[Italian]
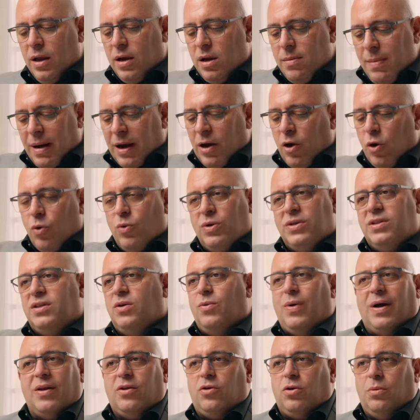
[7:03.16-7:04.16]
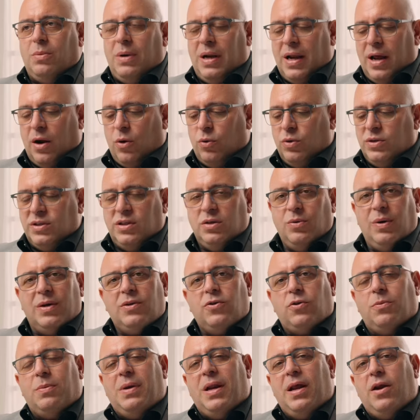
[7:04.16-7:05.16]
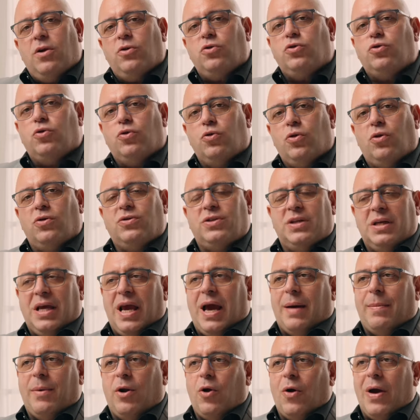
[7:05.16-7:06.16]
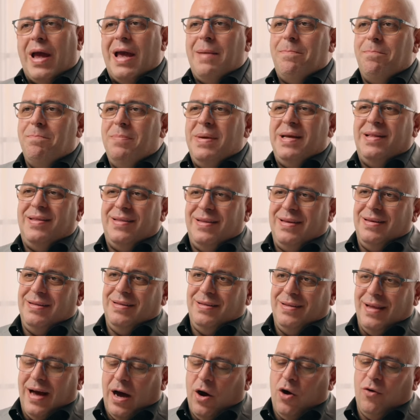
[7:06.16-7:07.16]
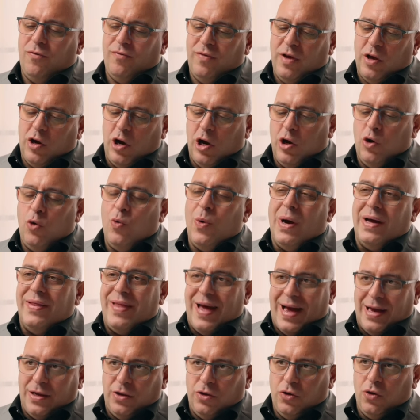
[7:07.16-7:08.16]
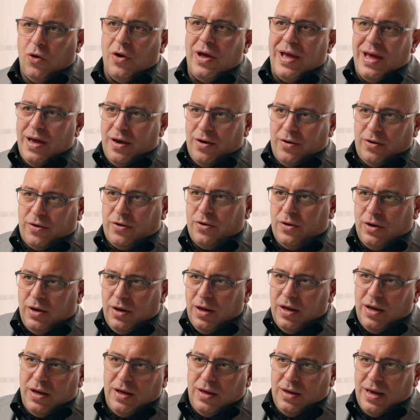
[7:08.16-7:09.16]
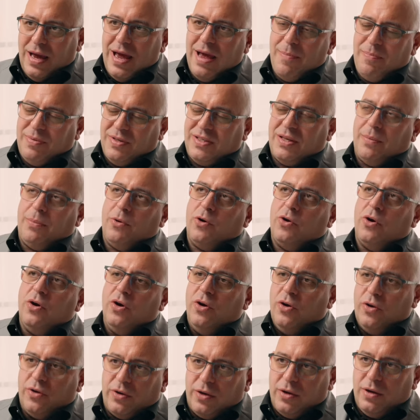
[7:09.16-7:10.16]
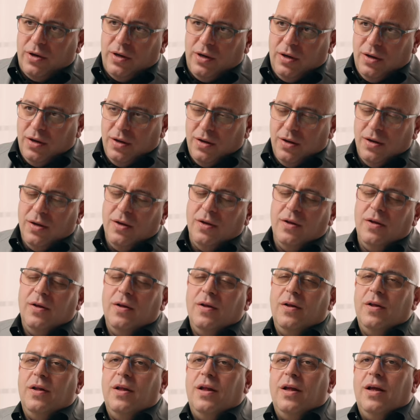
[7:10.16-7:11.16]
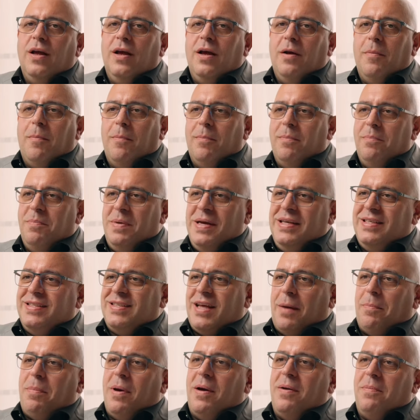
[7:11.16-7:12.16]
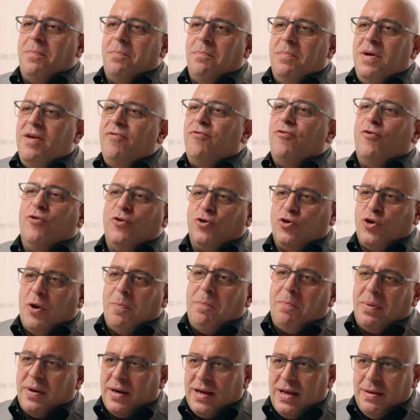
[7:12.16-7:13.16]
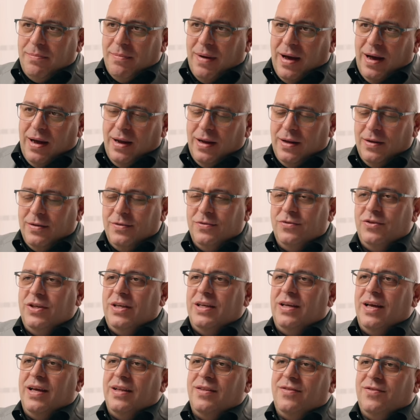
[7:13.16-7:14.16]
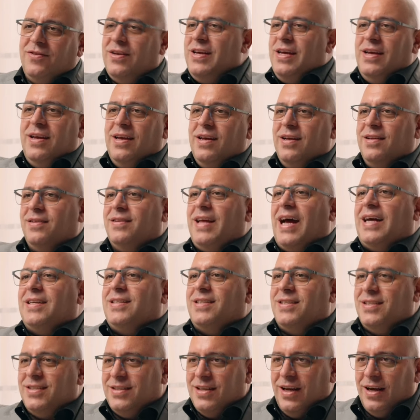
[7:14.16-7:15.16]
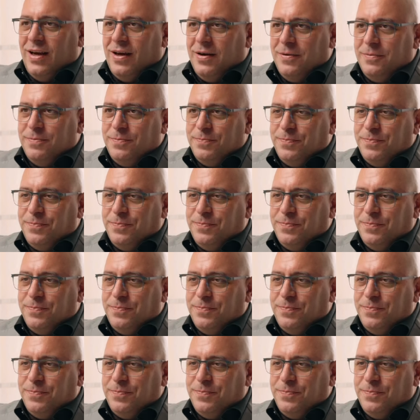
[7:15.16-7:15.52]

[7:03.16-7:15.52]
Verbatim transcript: Rimangono questi 4.000 euro. Questi 4.000 euro sono, si chiamano EBITDA, ovvero il guadagno earn, e, per sapere per earn, B sta per before, cioè prima, di T, tasse,